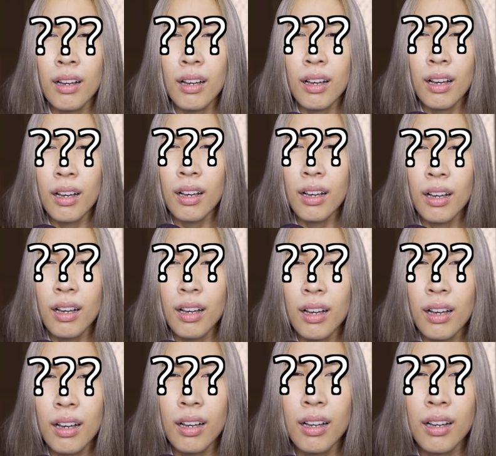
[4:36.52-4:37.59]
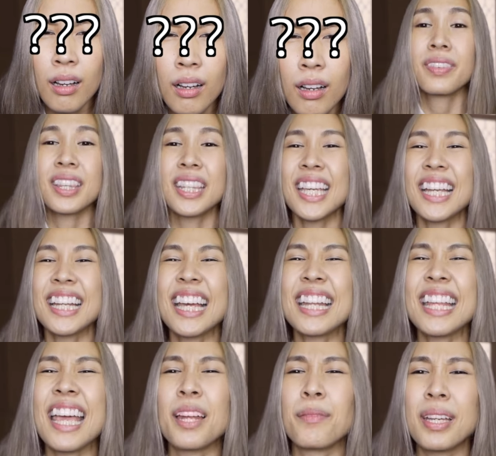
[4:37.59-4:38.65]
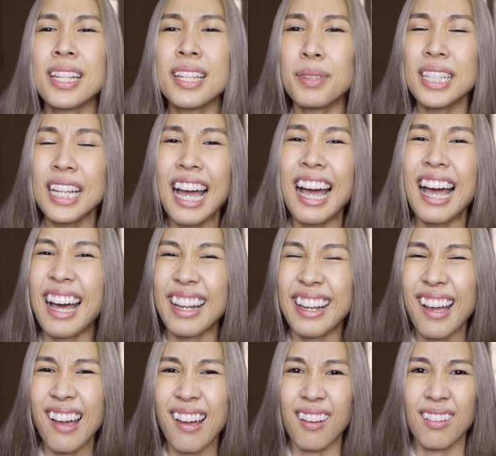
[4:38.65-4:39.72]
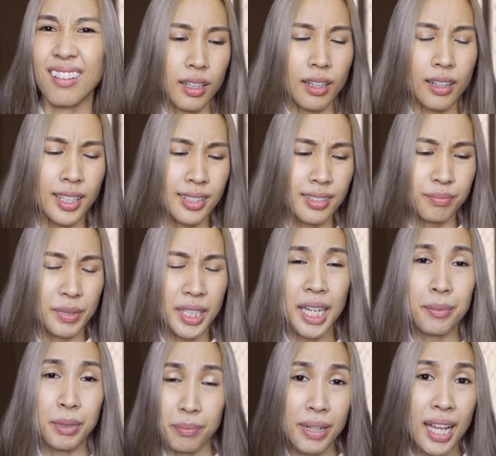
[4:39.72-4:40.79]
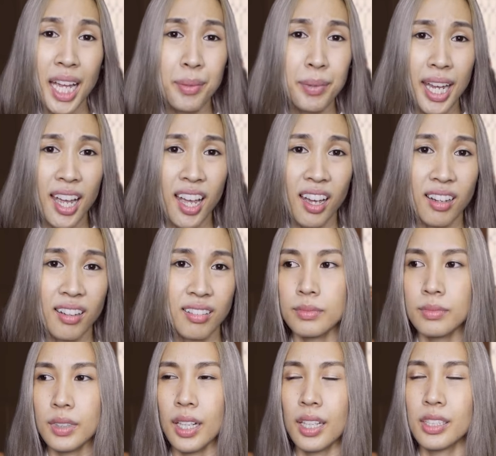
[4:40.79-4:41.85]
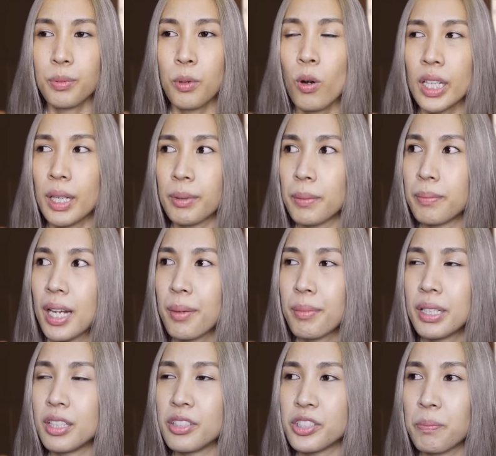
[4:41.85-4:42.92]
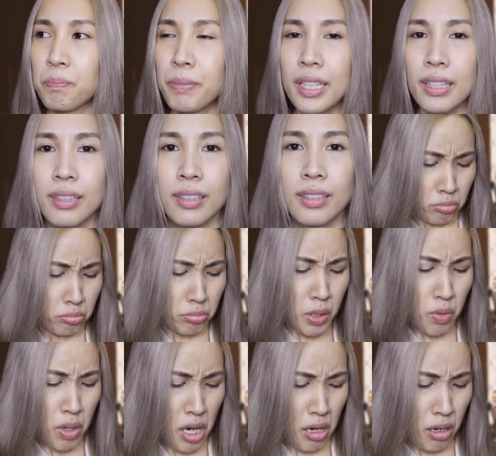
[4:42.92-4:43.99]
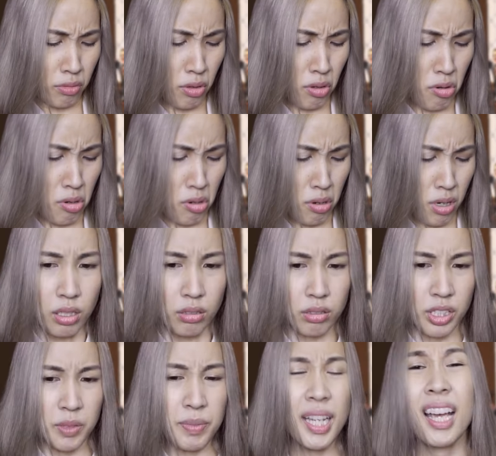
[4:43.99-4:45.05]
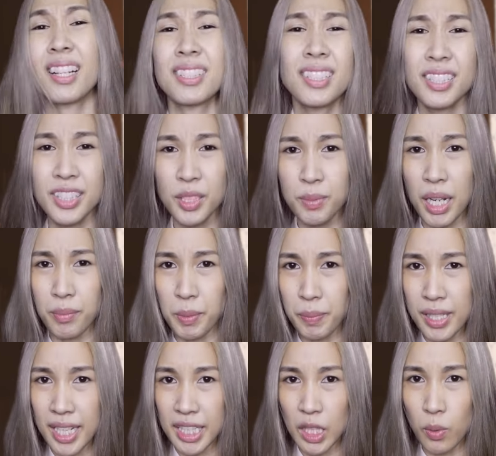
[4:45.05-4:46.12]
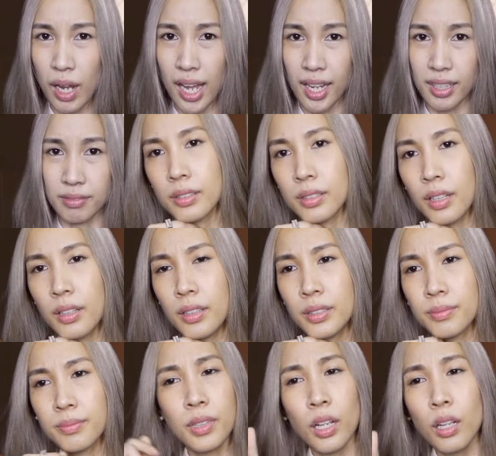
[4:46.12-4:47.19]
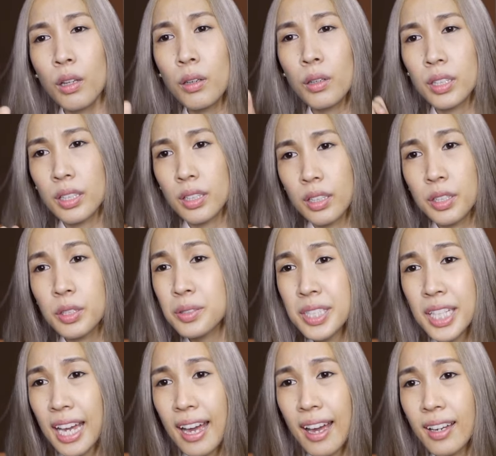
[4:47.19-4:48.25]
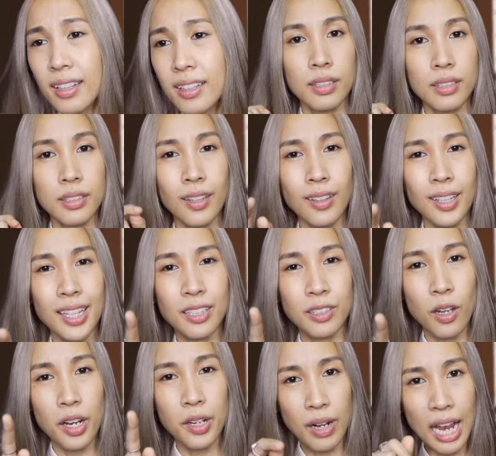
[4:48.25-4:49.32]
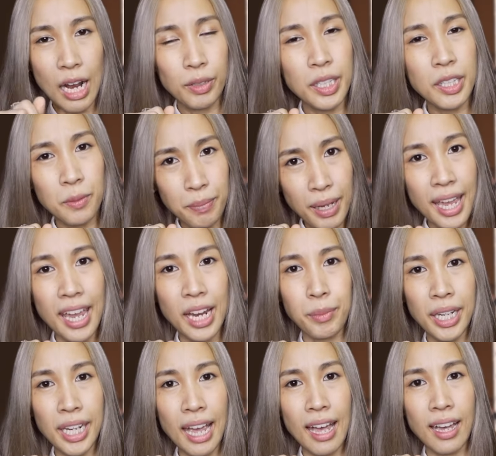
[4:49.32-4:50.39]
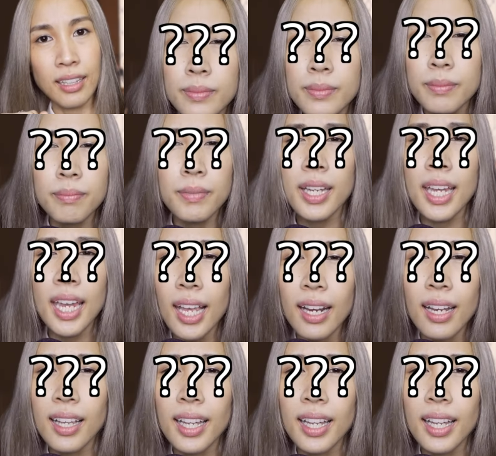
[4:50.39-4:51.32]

ฮะเนี่ยเนี่ยเนี่ยเห็นไหมเนี่ยมันขาดอะมีเข็มกลับได้ไหมอะใครจะพกเข็มกลับได้มาเดินช้อปปิ้งไม่ไหวอะเธอเดี๋ยวฉันไปหาซื้อเสื้อใหม่มาเปลี่ยนดีกว่าอ๋อ look ดูสิคะน้องเห็นรอยร้าวที่กำแพงไหมคะไม่เห็นเล